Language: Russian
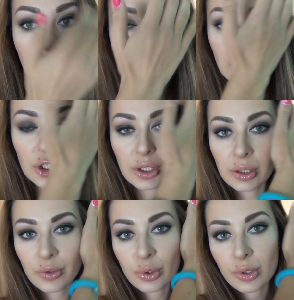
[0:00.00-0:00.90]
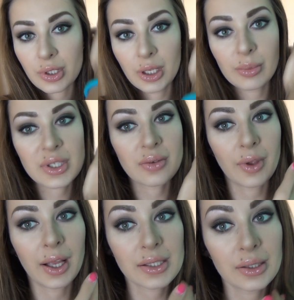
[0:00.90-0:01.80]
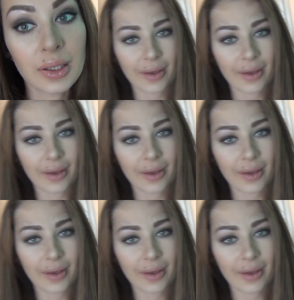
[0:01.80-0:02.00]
И, конечно, это все взаимосвязано.